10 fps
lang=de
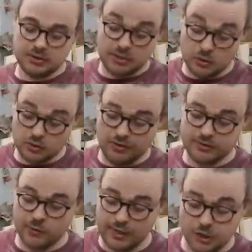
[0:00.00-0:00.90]
genauso was
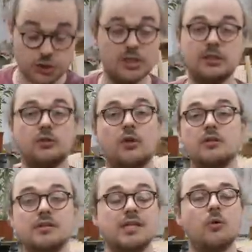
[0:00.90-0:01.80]
auch herstellen
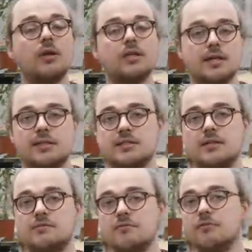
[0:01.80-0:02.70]
könnt. Theoretisch hat das
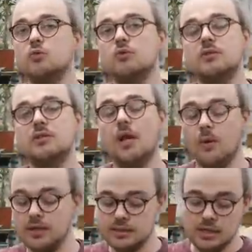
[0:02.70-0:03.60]
jetzt fünf Minuten
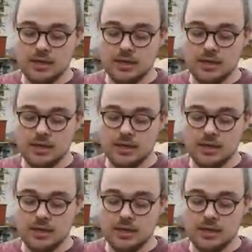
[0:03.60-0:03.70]
gedauert.